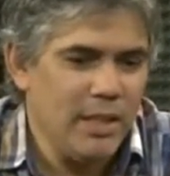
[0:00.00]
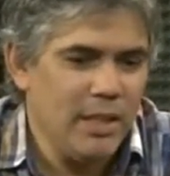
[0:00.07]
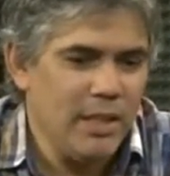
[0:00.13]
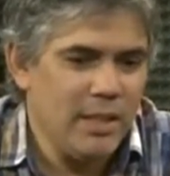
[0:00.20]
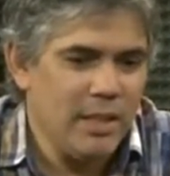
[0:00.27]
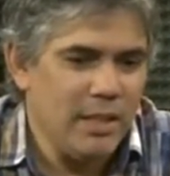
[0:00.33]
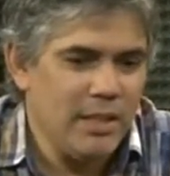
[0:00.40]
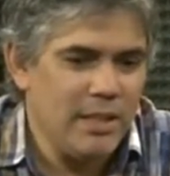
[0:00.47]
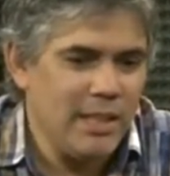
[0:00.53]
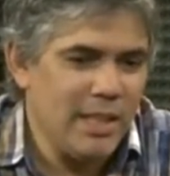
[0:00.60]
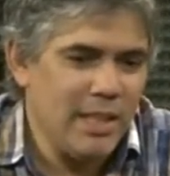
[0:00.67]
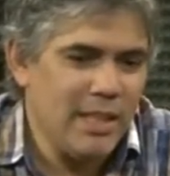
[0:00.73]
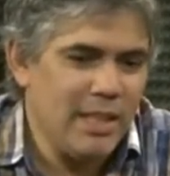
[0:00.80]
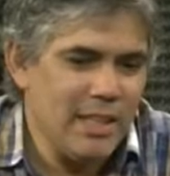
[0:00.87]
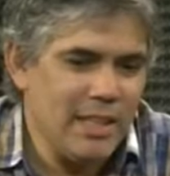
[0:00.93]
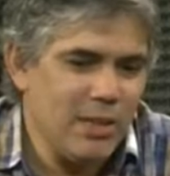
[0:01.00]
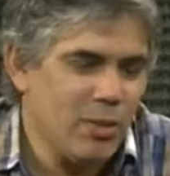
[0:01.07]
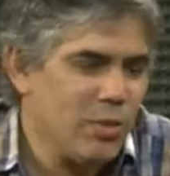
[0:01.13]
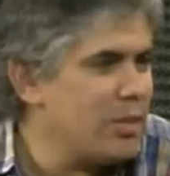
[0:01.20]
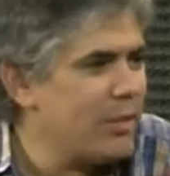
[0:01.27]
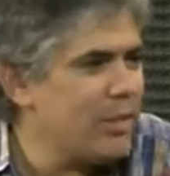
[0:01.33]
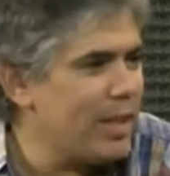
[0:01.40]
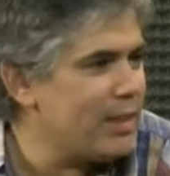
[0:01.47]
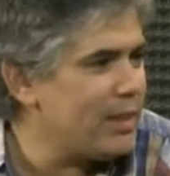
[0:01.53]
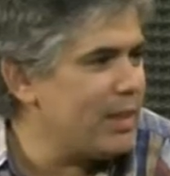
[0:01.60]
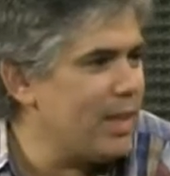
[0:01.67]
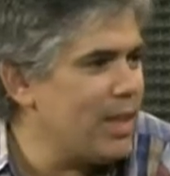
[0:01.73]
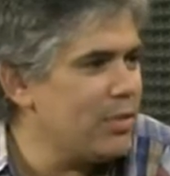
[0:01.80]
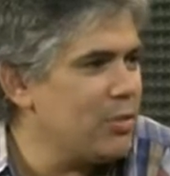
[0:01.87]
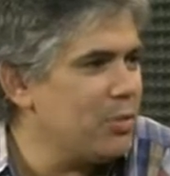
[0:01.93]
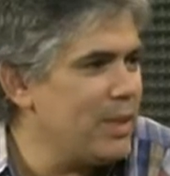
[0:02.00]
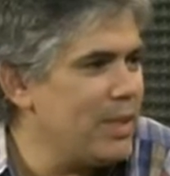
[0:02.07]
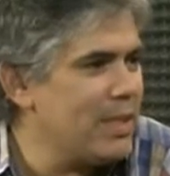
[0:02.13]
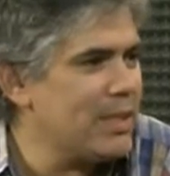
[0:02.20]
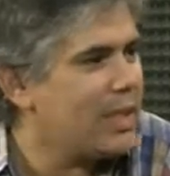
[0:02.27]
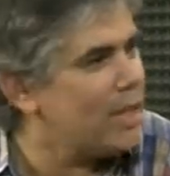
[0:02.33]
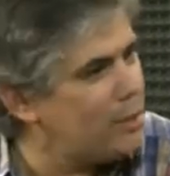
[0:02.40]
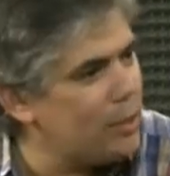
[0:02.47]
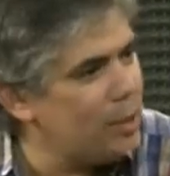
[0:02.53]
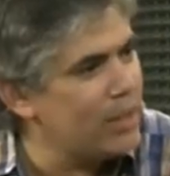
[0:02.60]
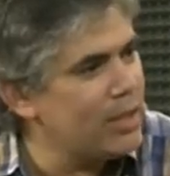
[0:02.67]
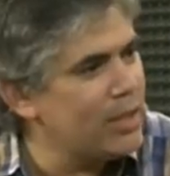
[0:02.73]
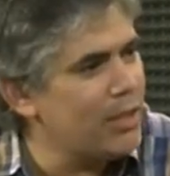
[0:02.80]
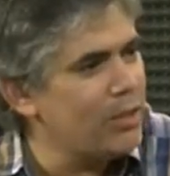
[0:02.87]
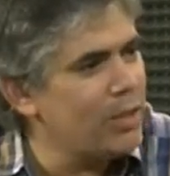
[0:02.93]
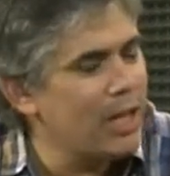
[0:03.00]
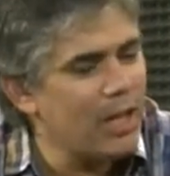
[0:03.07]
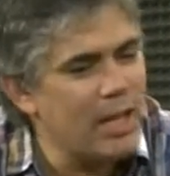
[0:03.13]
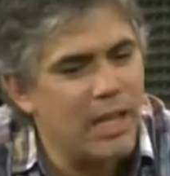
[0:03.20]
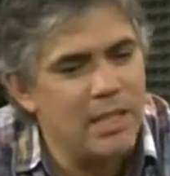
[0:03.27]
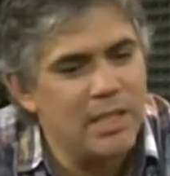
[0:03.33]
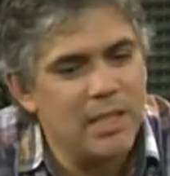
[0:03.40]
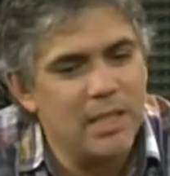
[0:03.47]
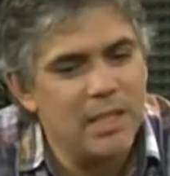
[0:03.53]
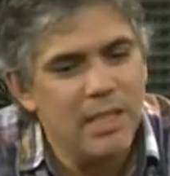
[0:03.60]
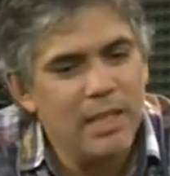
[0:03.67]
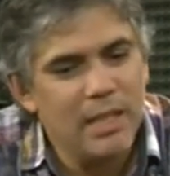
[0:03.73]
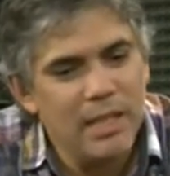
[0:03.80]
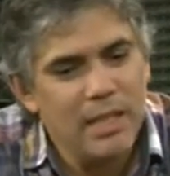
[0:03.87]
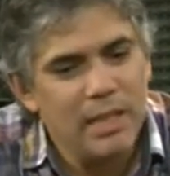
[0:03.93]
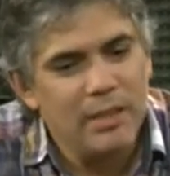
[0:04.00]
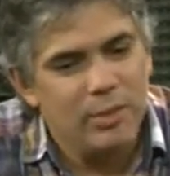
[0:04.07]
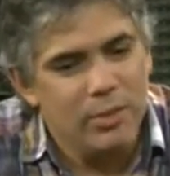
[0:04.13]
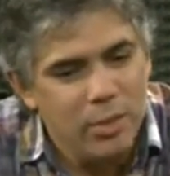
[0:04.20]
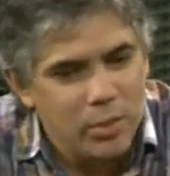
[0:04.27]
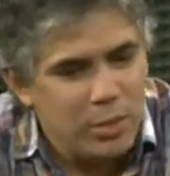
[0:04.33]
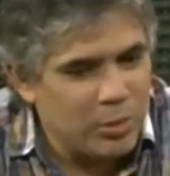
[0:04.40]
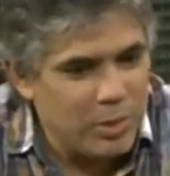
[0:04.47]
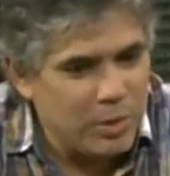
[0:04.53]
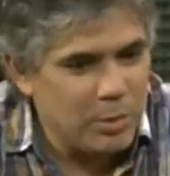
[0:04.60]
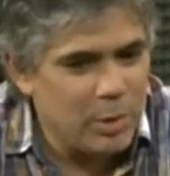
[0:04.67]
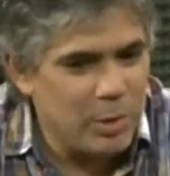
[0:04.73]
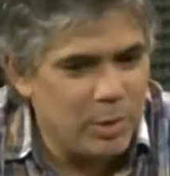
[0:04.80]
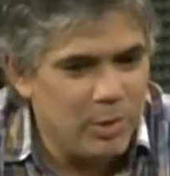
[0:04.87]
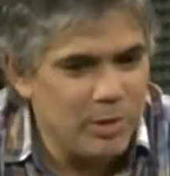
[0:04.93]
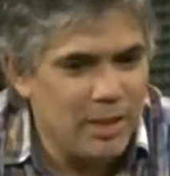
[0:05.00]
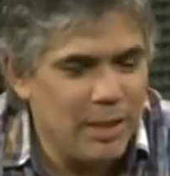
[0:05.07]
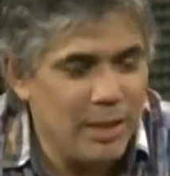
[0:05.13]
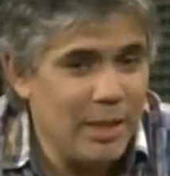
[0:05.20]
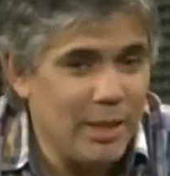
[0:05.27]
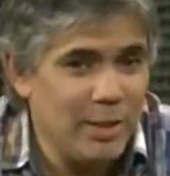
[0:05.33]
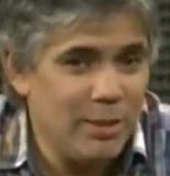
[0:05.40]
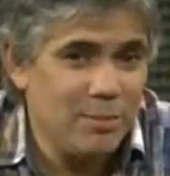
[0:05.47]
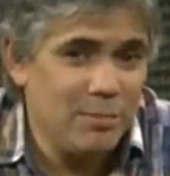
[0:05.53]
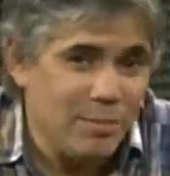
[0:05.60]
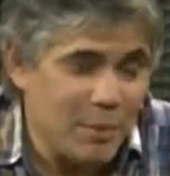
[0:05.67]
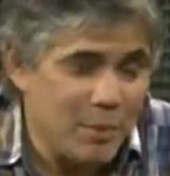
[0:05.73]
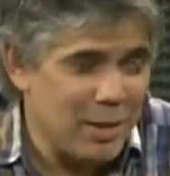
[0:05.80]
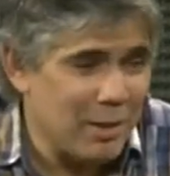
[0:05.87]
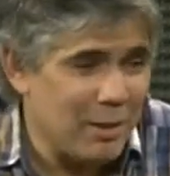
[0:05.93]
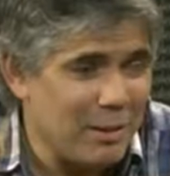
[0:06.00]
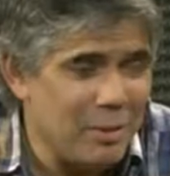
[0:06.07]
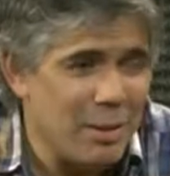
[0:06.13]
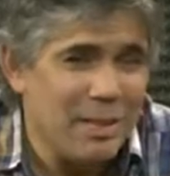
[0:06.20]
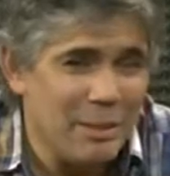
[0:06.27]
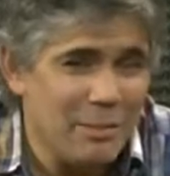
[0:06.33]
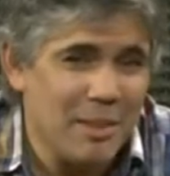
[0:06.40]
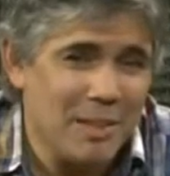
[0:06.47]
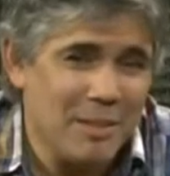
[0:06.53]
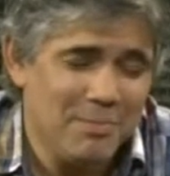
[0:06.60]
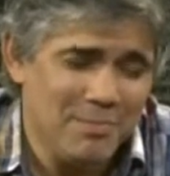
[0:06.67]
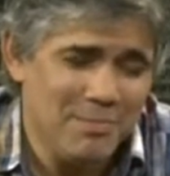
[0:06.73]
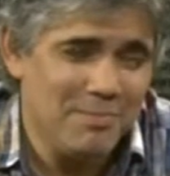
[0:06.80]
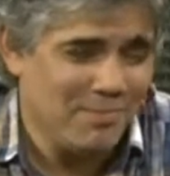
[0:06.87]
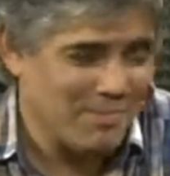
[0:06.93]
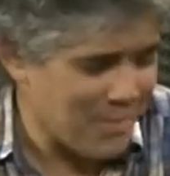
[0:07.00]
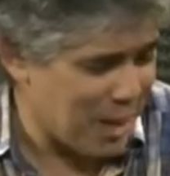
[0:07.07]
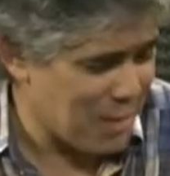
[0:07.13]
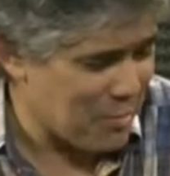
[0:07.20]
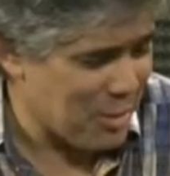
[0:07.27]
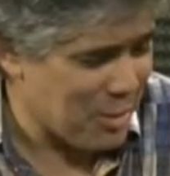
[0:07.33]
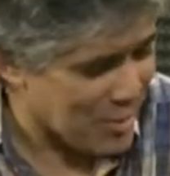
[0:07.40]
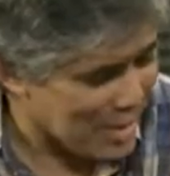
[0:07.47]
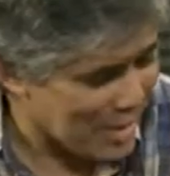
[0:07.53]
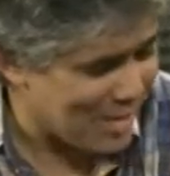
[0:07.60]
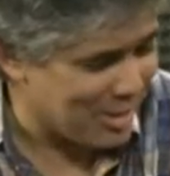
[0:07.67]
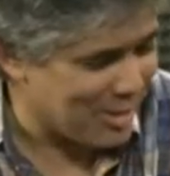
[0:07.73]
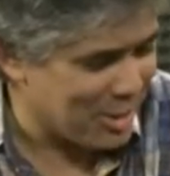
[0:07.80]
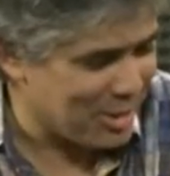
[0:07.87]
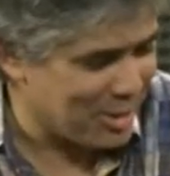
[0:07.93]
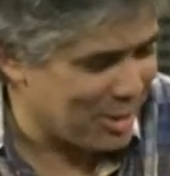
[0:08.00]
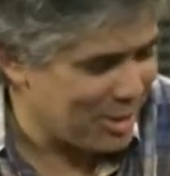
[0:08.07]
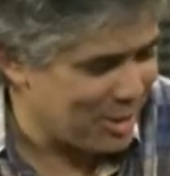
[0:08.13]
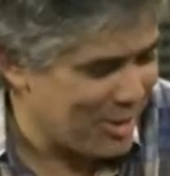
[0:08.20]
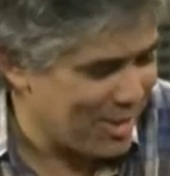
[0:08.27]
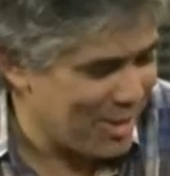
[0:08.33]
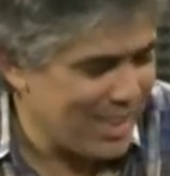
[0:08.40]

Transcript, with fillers: y ya desde inclusive antes de asumir seguimos estando en la calle, no tuvimos enero, lamentablemente para, para mi familia sobre todo, eh,